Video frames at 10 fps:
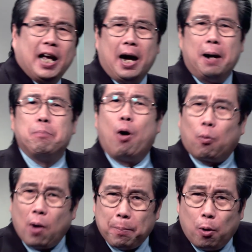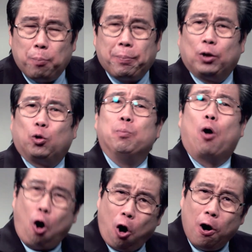ยบอกว่าพงเป็นคุณหม
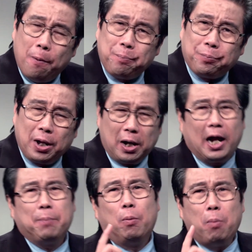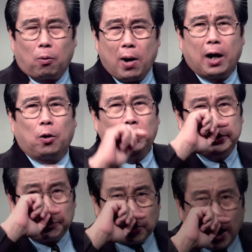อ และพงบอกว่าคน
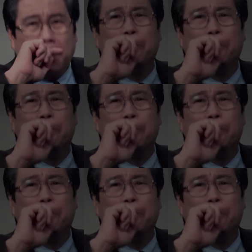เจ็บต้องการ